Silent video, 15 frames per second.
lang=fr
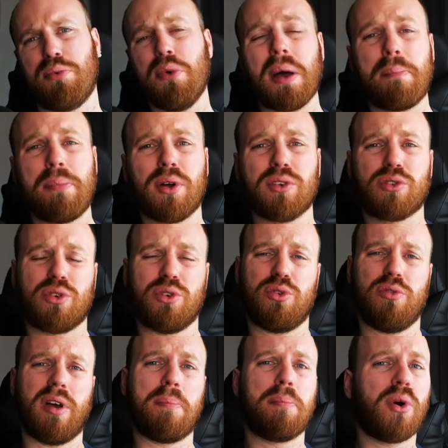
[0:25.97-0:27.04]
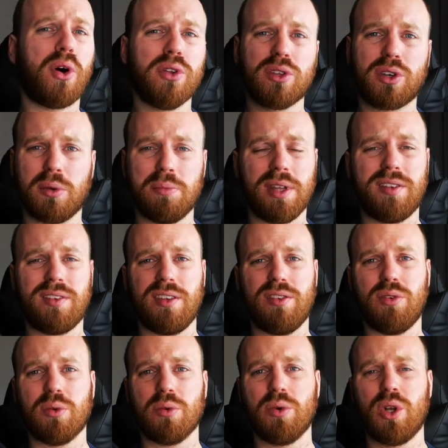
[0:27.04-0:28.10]
Peu importe ce que tu vas prendre comme
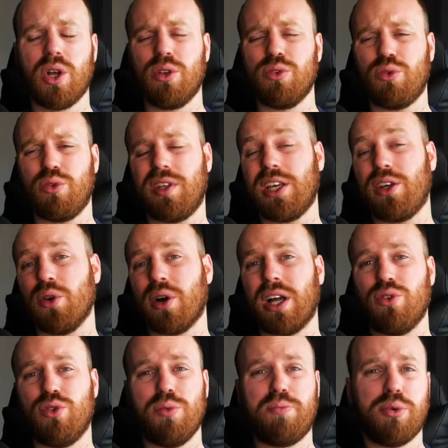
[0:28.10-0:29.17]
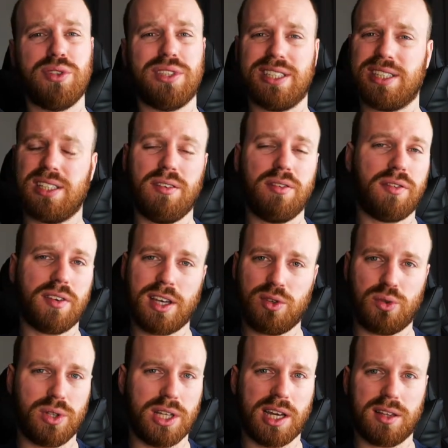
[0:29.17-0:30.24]
décision, tu sais qu'il y aura du positif et
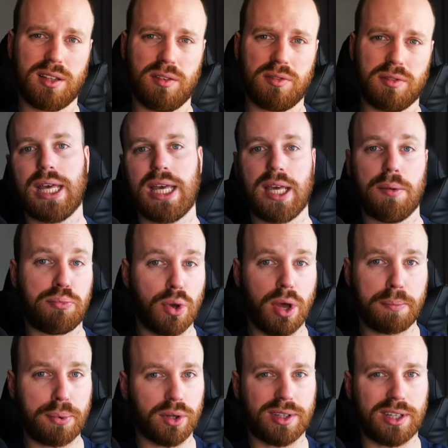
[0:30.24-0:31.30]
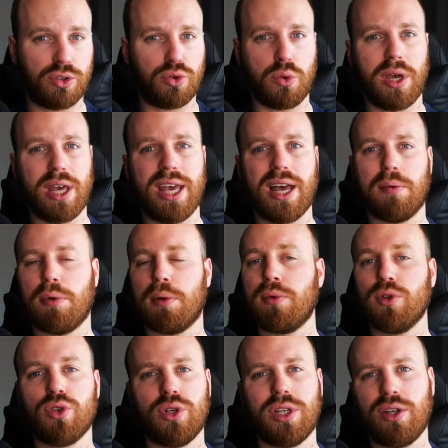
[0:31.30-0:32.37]
du négatif. Et peu importe qui tu es, à un
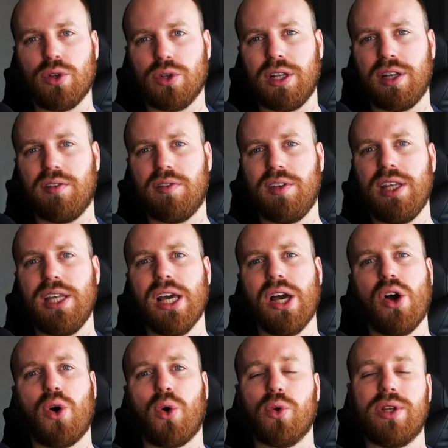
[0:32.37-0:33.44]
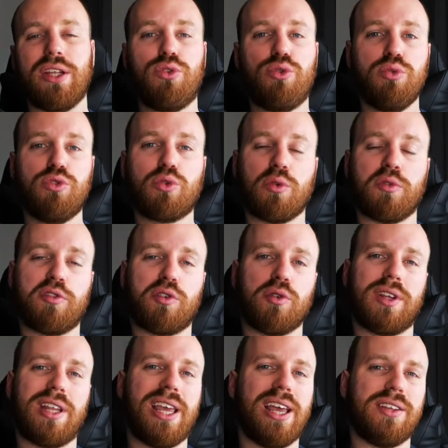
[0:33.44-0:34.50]
moment donné dans notre vie, on est tous
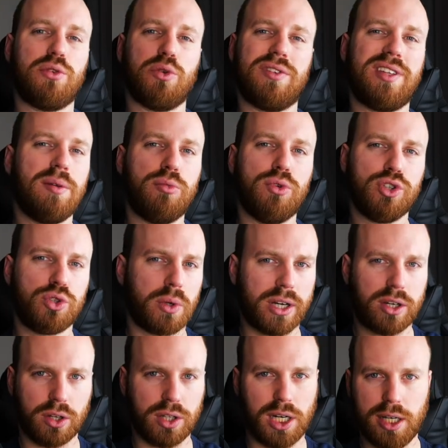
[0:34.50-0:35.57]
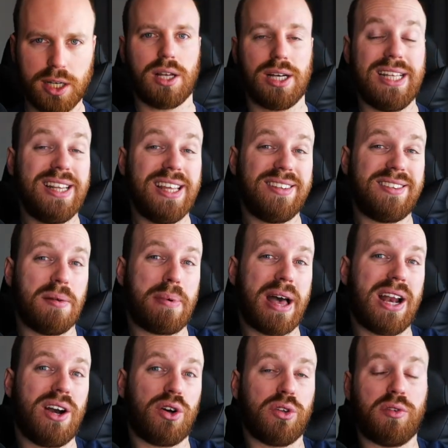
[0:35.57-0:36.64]
confrontés à ce type de choix cornélien. L'idée, c'est pas
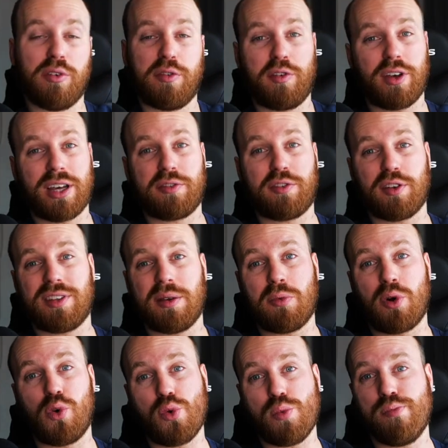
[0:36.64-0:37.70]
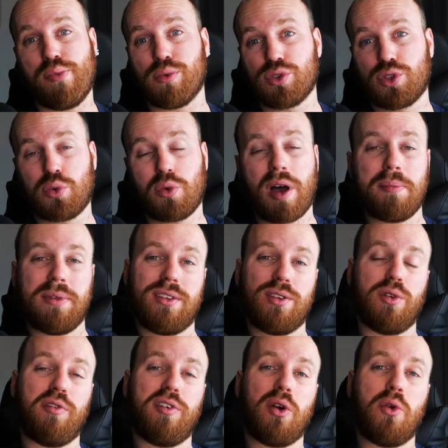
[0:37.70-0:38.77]
alors de faire forcément le bon choix, mais c'est
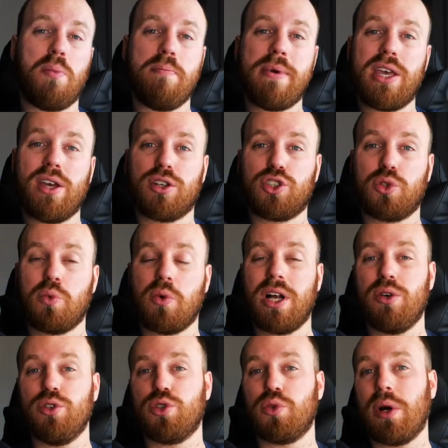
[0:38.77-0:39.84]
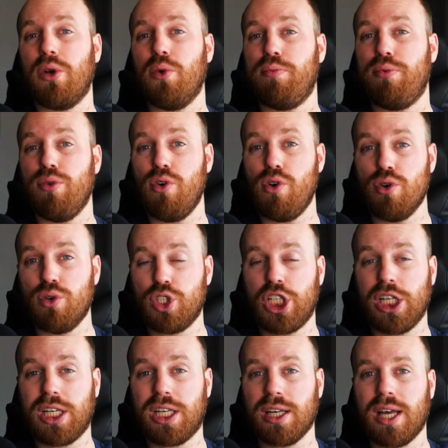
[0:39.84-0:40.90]
de faire le meilleur choix, le choix le plus
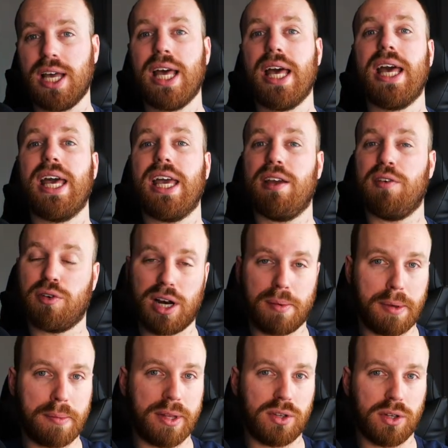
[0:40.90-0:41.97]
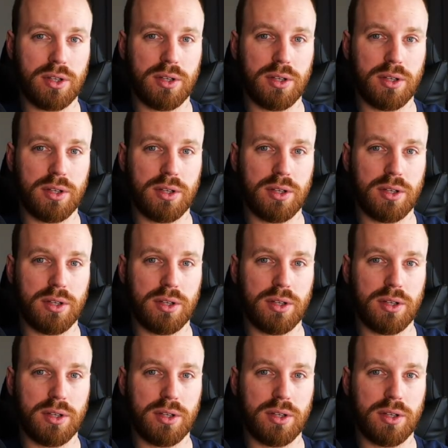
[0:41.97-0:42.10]
logique. Et voilà ma méthode.